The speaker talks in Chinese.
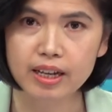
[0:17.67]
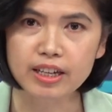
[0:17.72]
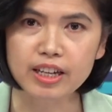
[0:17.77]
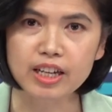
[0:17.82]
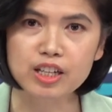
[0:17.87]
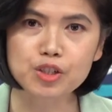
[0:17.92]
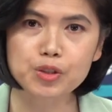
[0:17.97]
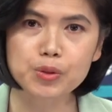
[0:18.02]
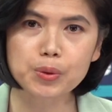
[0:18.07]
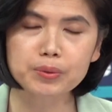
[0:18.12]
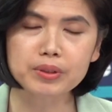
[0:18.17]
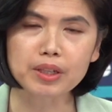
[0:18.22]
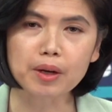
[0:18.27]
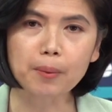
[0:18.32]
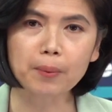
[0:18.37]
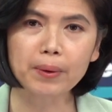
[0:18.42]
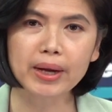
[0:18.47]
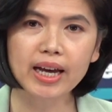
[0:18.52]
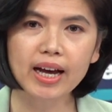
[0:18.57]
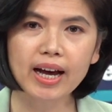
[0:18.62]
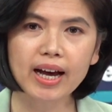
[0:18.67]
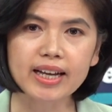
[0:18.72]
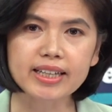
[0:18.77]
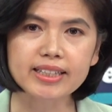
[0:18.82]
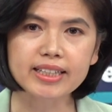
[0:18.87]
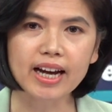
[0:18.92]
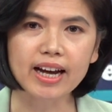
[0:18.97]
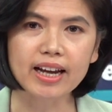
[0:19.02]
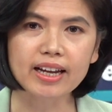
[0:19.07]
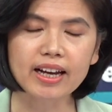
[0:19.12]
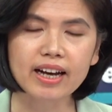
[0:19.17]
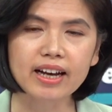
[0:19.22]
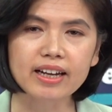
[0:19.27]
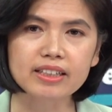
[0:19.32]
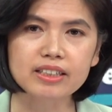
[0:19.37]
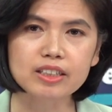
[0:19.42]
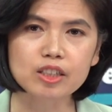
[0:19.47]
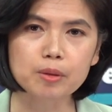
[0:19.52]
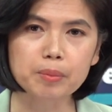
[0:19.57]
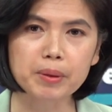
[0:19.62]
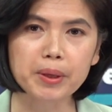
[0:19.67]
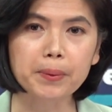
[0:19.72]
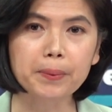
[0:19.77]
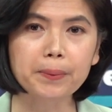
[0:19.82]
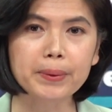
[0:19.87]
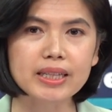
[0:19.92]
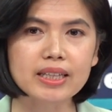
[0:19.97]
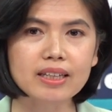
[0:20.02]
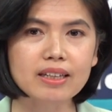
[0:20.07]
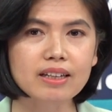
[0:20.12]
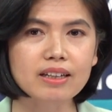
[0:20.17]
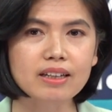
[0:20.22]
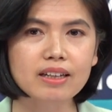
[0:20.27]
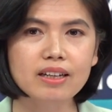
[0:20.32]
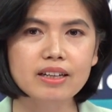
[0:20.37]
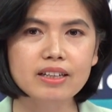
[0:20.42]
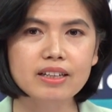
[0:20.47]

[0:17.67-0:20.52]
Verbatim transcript: 严重的危害台海和平稳定，